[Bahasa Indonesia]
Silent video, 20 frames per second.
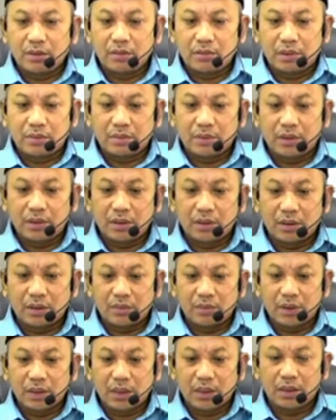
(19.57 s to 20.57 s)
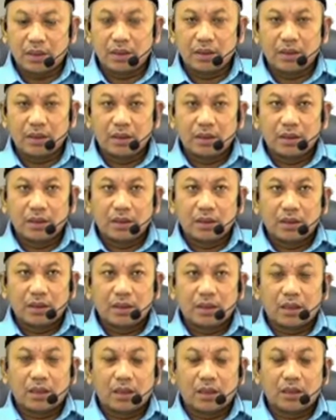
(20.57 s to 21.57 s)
wa man tabi'ah La